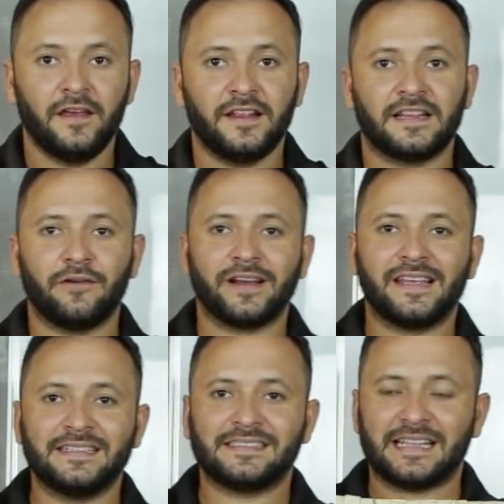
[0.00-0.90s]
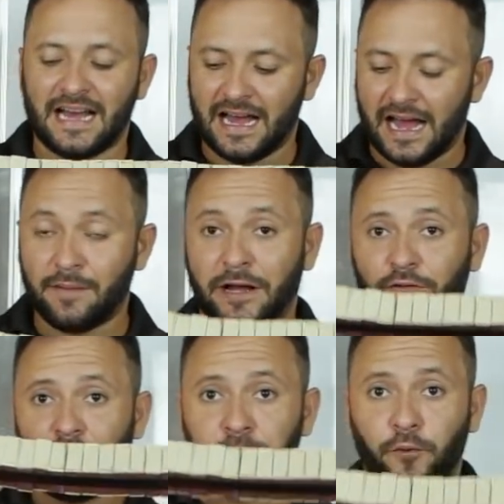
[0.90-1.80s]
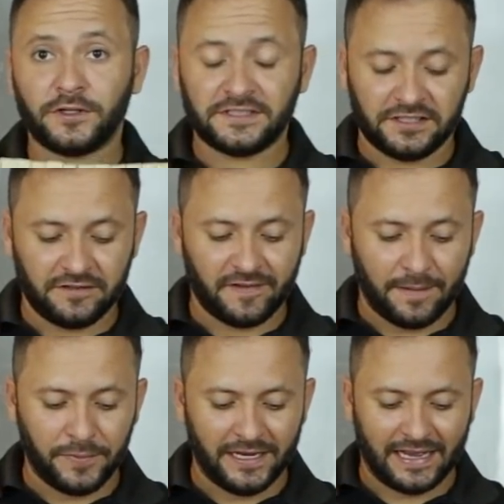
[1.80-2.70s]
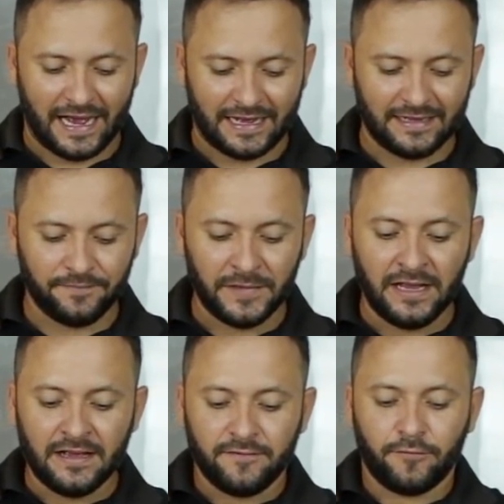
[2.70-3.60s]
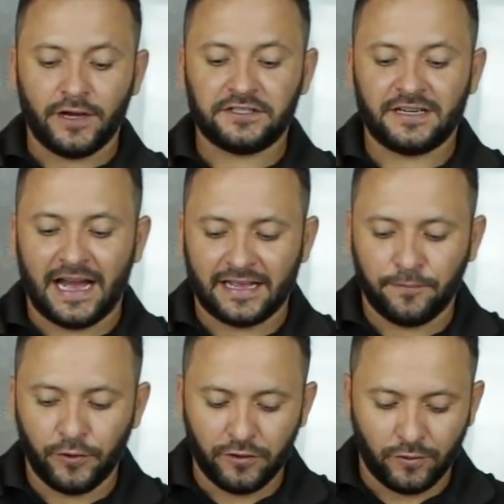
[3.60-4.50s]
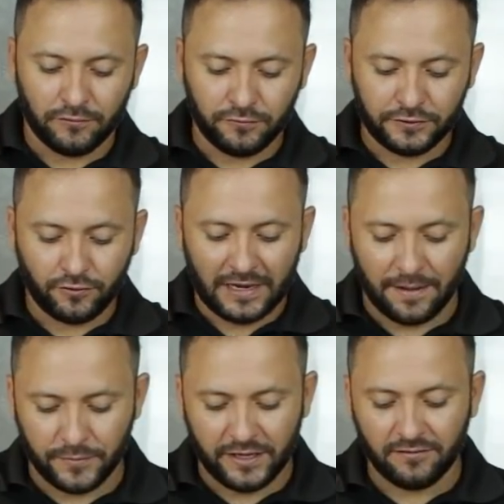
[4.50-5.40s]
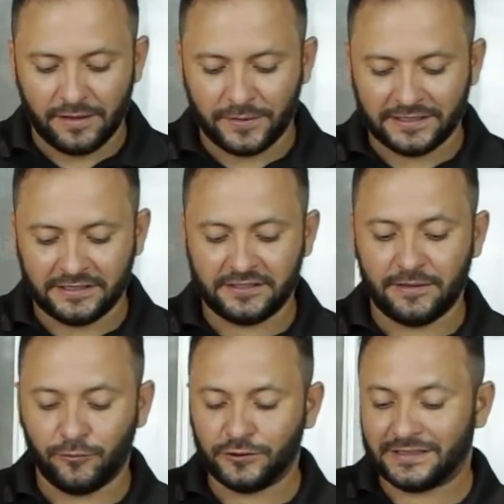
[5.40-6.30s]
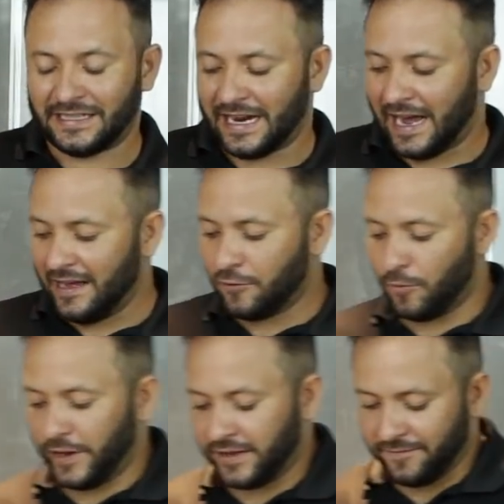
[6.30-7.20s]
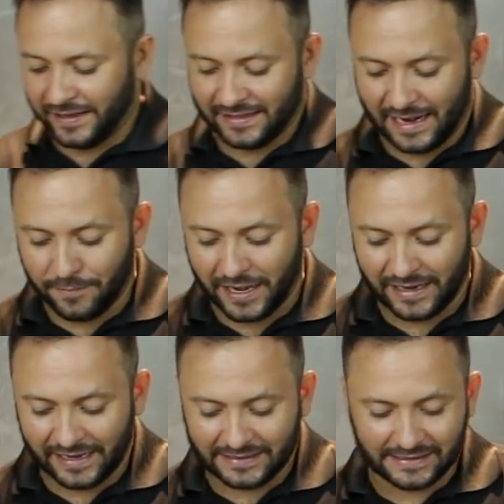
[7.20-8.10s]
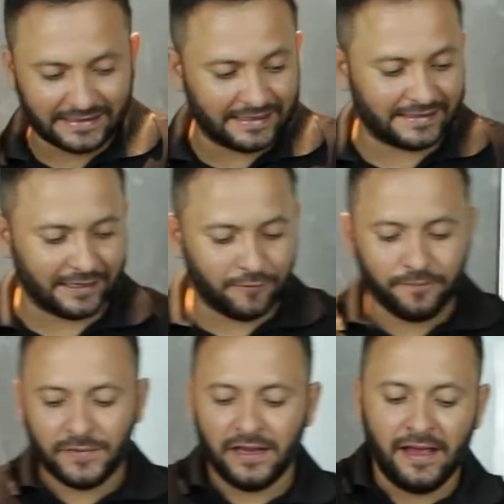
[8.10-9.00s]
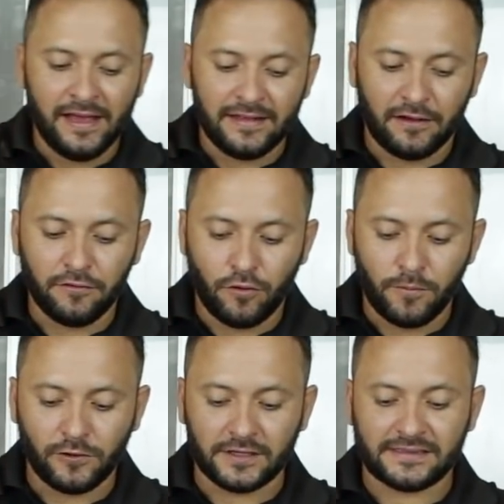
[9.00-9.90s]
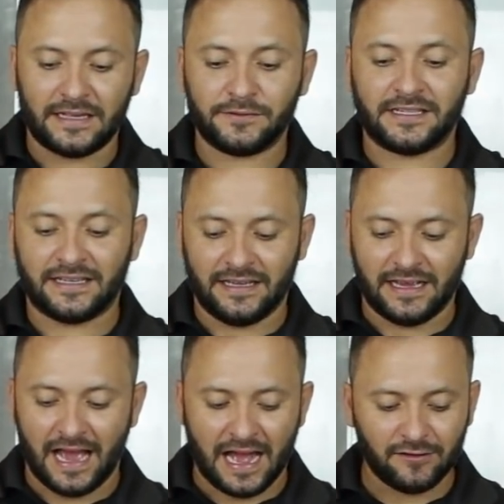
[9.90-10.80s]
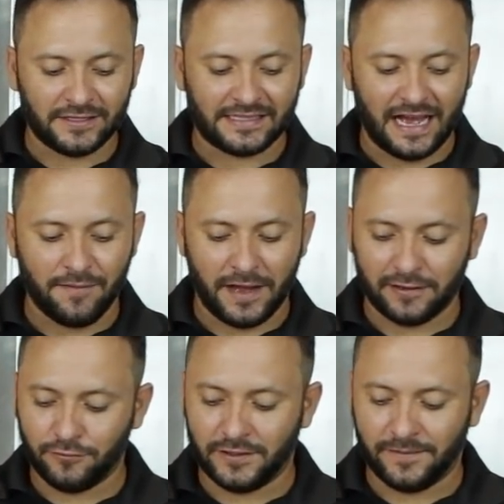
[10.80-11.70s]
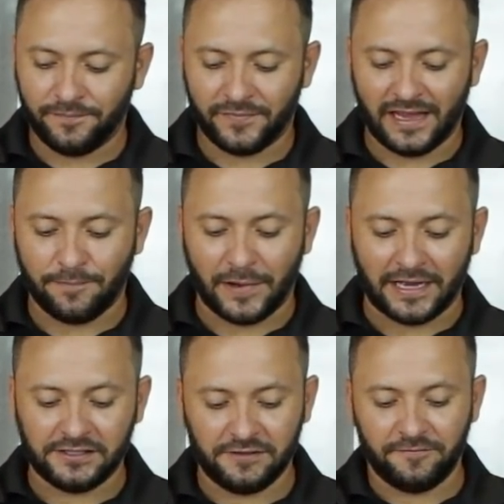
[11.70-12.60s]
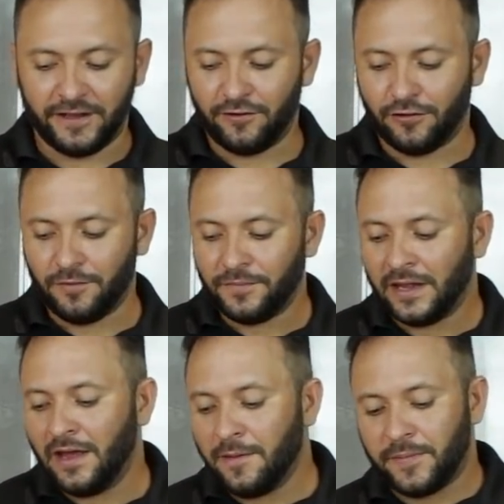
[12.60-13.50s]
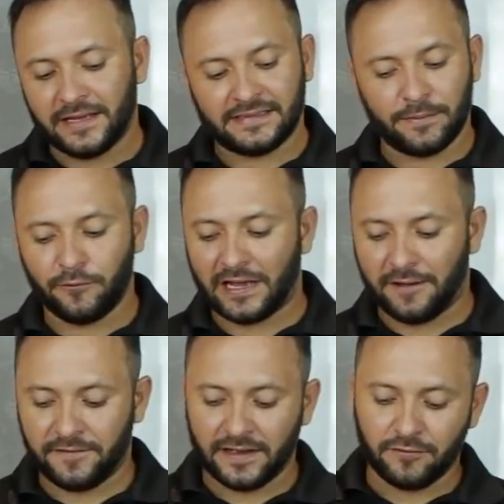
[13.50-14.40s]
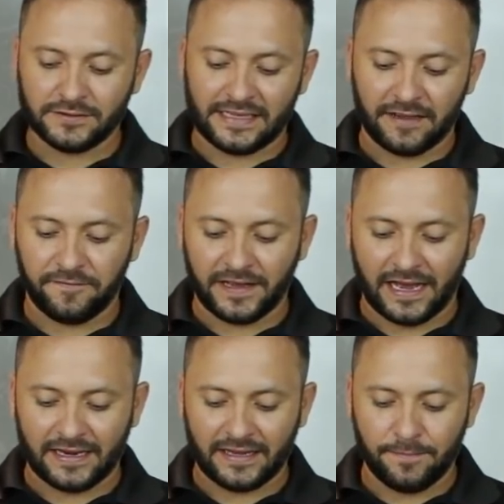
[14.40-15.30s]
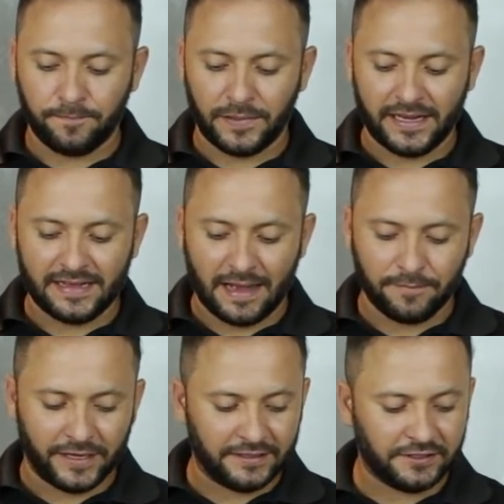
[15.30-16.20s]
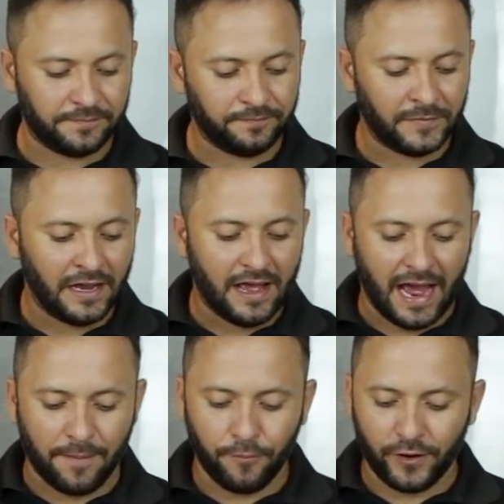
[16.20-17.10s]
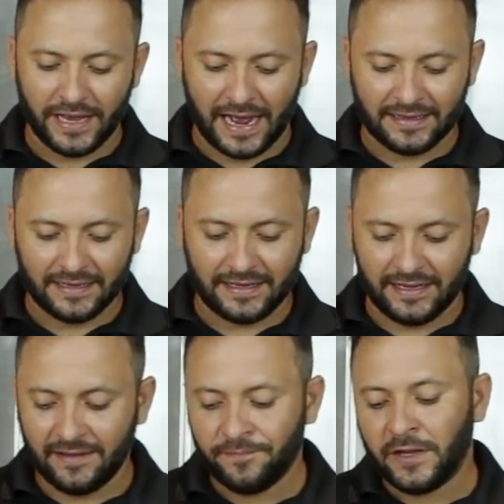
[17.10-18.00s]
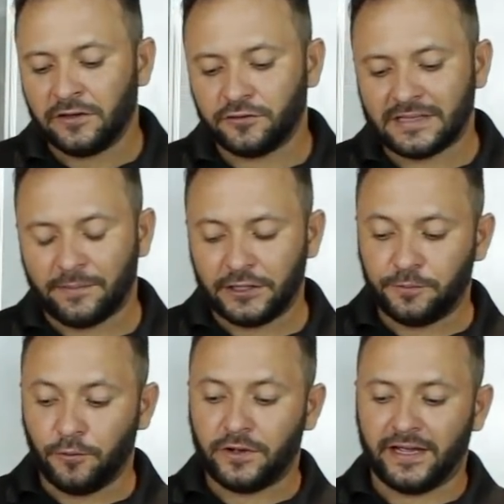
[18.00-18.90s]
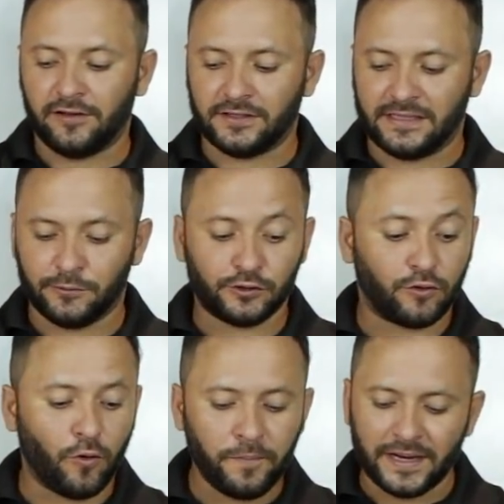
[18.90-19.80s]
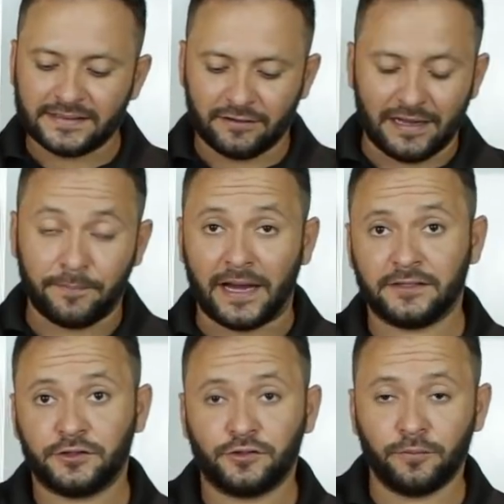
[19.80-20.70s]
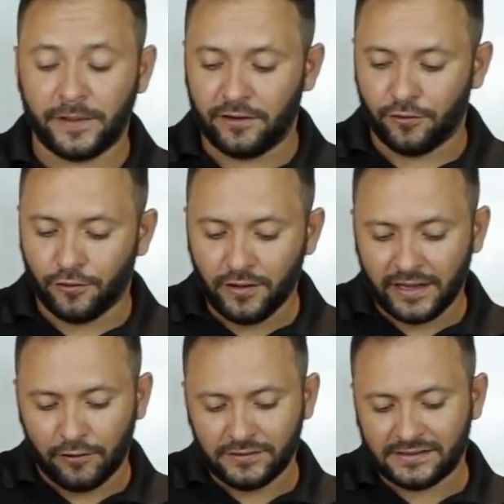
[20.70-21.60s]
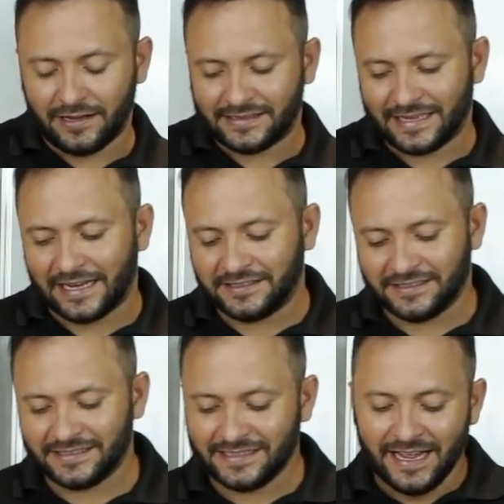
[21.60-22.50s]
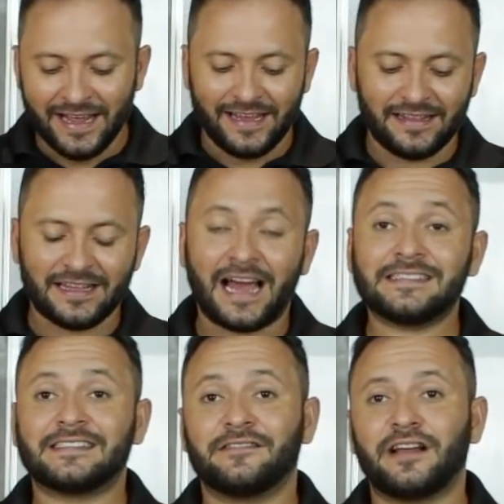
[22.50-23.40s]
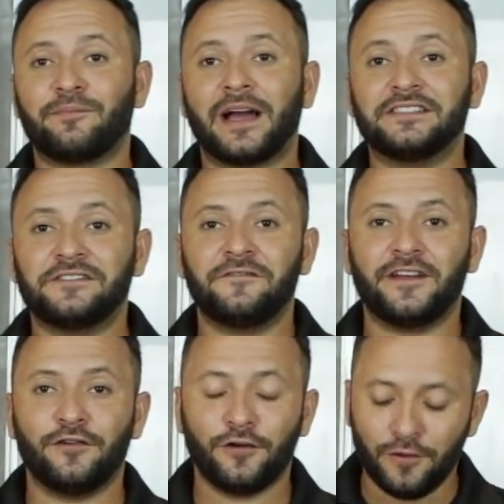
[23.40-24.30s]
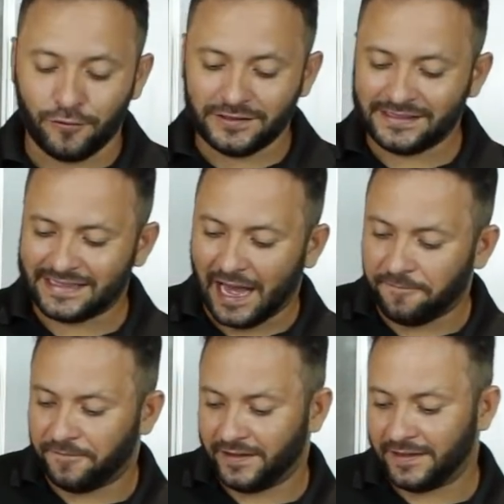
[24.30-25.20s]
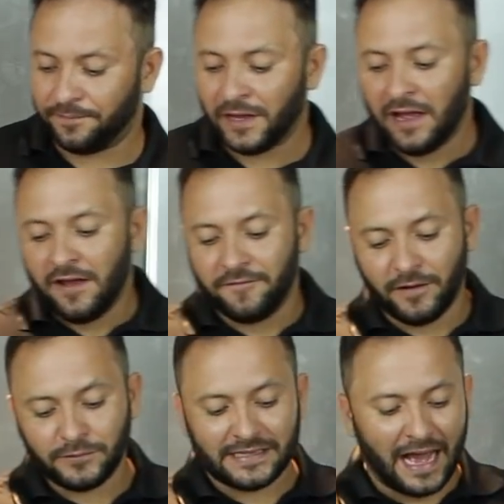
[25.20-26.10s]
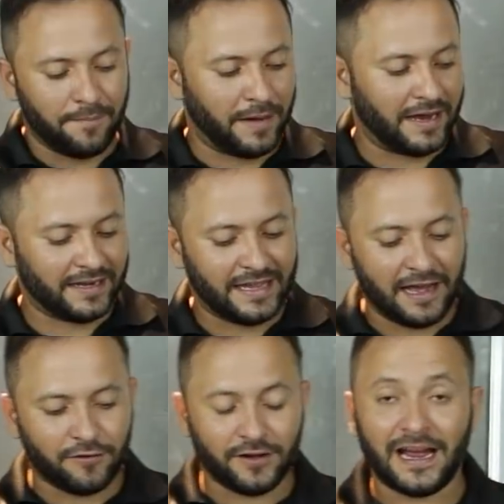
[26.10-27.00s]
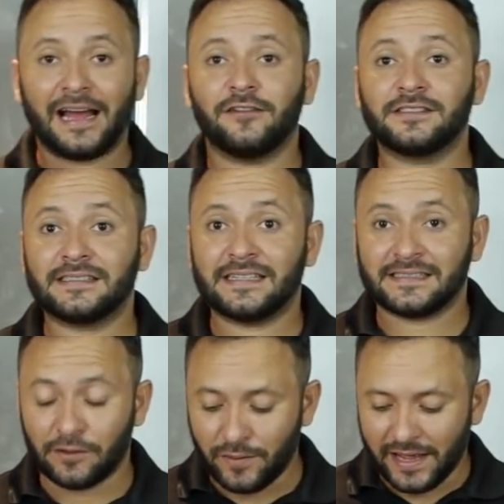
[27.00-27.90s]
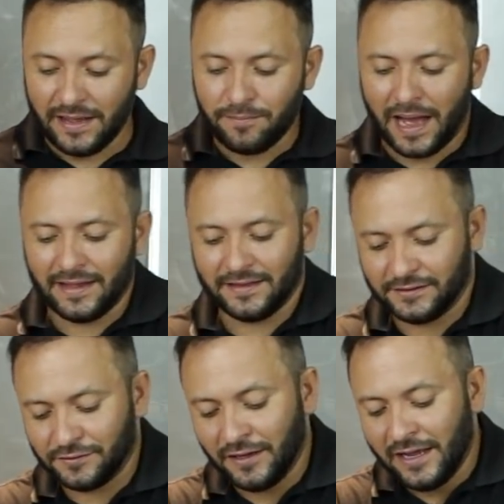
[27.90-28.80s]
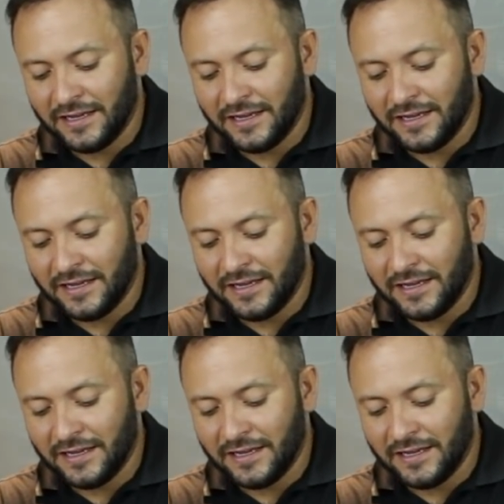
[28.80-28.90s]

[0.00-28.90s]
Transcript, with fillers: Então aqui está a armadura positiva aplicada. Vou retirar aqui por enquanto o escoramento, né, para a gente demonstrar como é que vai trabalhar essa seção. Então, como nós temos aqui a nossa armadura na parte inferior, percebam que a viga consegue ficar aqui plenamente apoiada aqui justamente porque nós temos compressão na parte superior, que é onde estão as caixinhas, e tração na parte inferior, onde está a fita. Vamos armar aqui agora a nossa seção em balanço.